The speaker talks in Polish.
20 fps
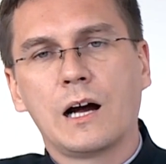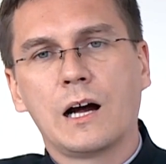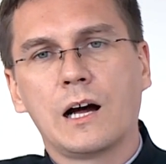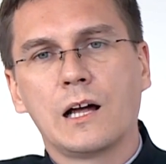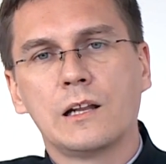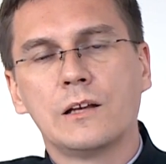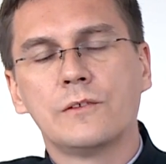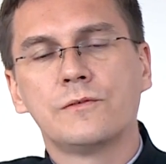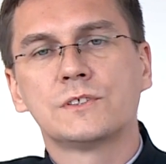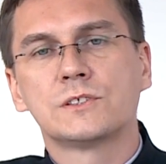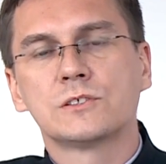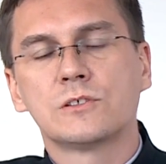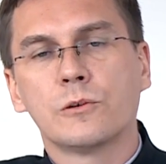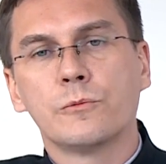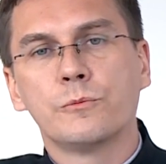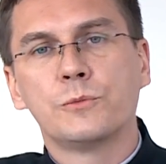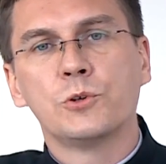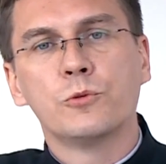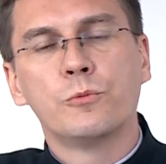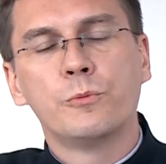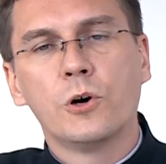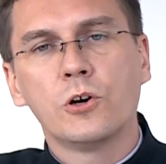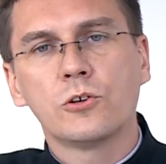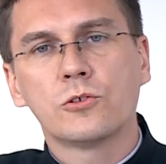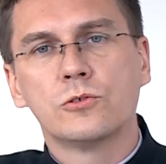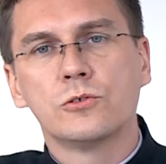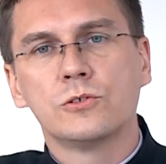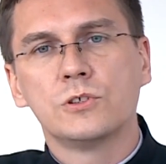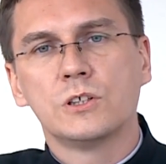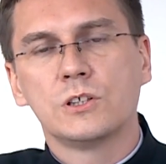ale wstąpił
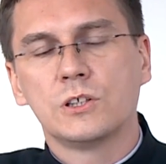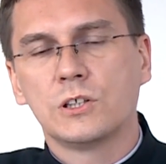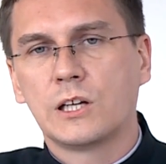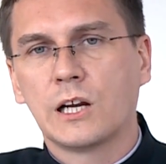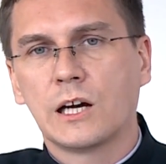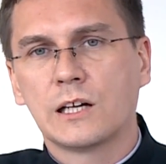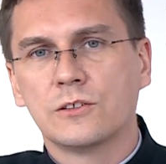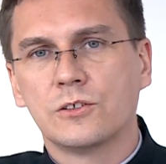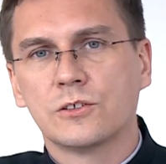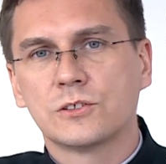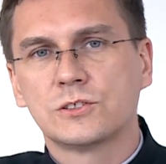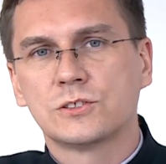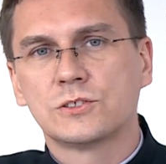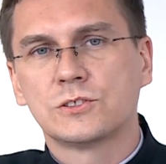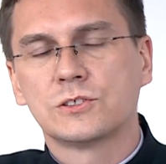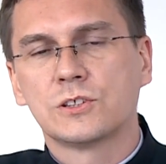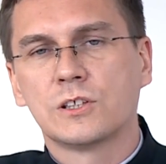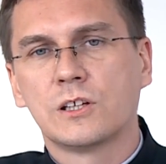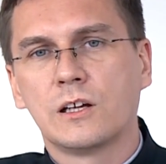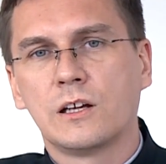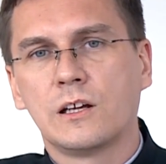pokój i radość.